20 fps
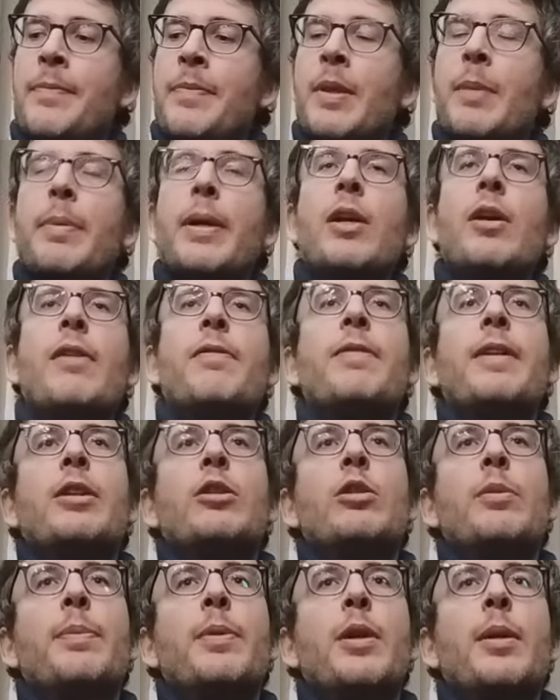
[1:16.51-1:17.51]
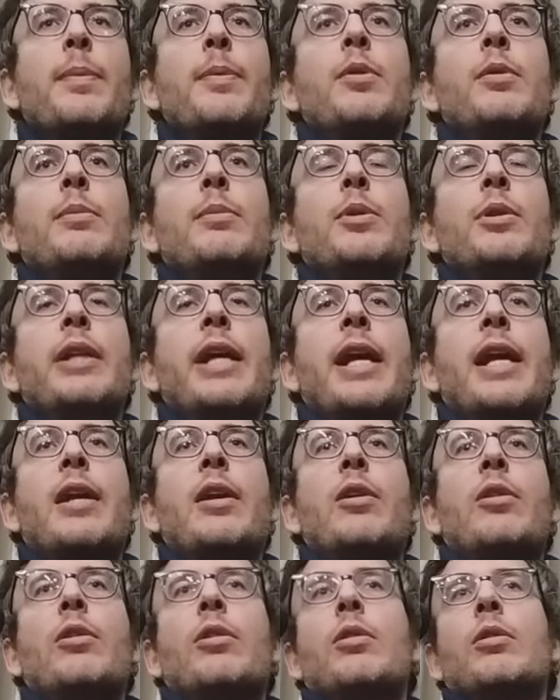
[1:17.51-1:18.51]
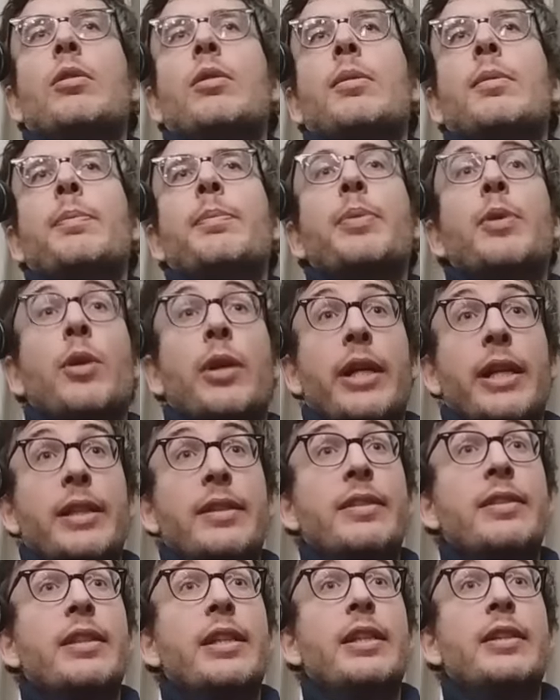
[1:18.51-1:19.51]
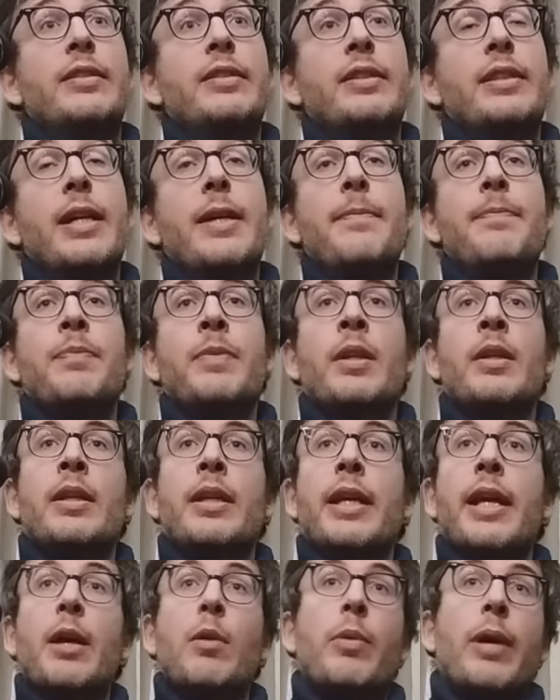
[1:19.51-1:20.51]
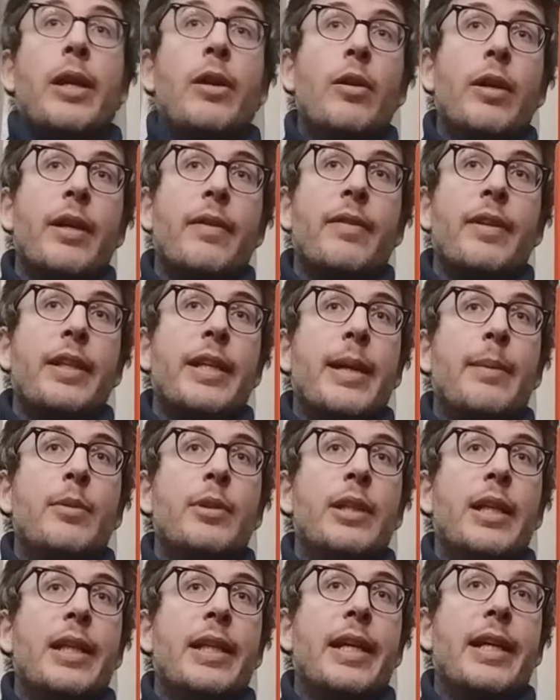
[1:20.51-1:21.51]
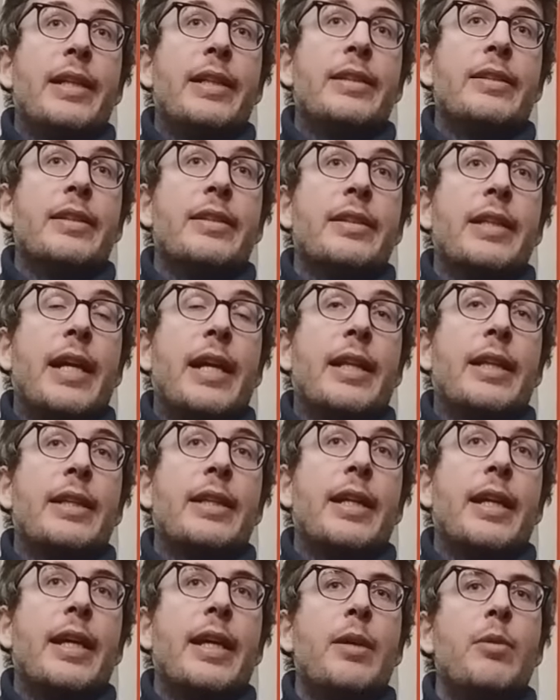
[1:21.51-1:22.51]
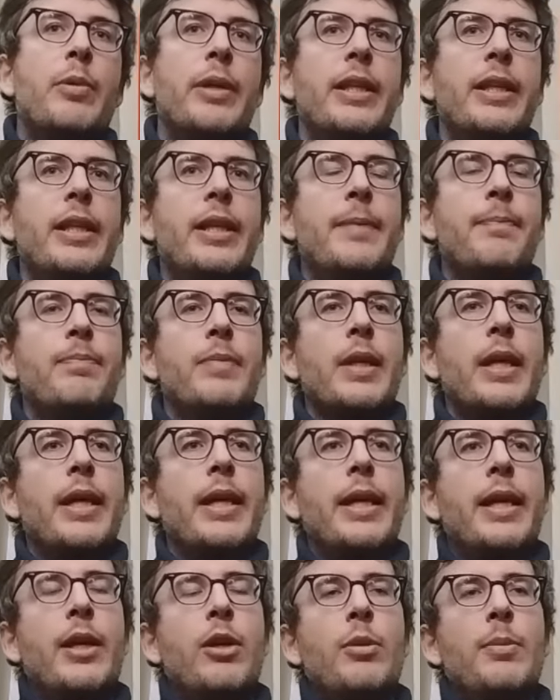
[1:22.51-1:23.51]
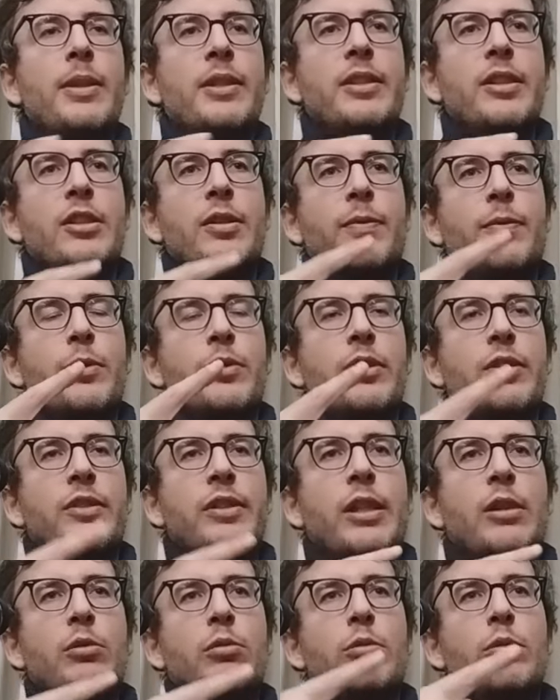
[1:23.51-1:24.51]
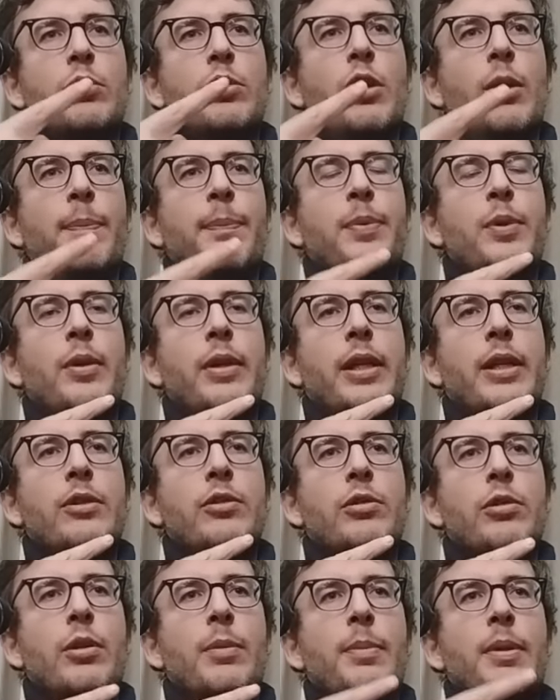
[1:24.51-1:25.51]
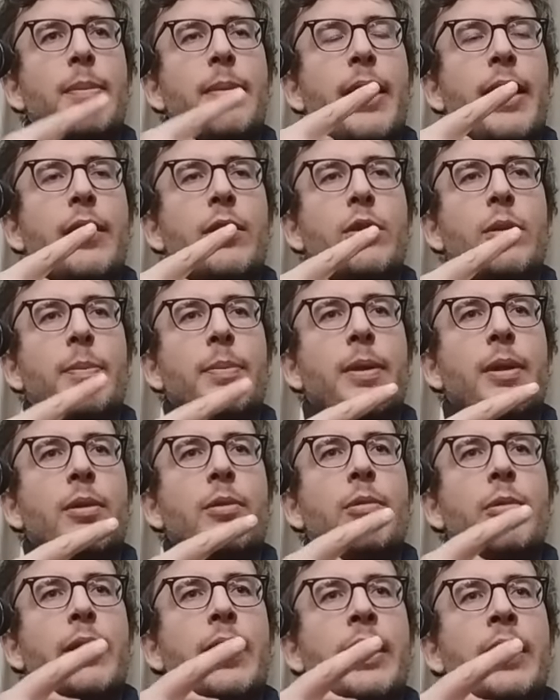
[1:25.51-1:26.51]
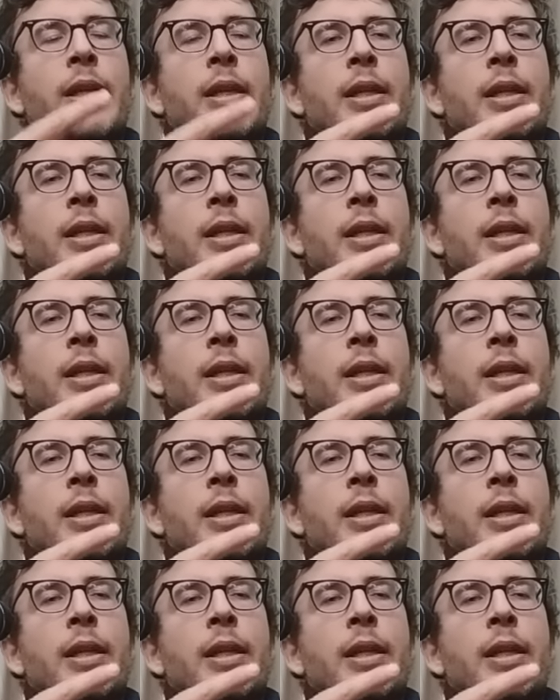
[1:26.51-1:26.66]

però ha fatto proprio un modello progressista che è quello che vediamo dagli anni 60 e quindi è come se ci fosse stato un doppio riassorbimento per cui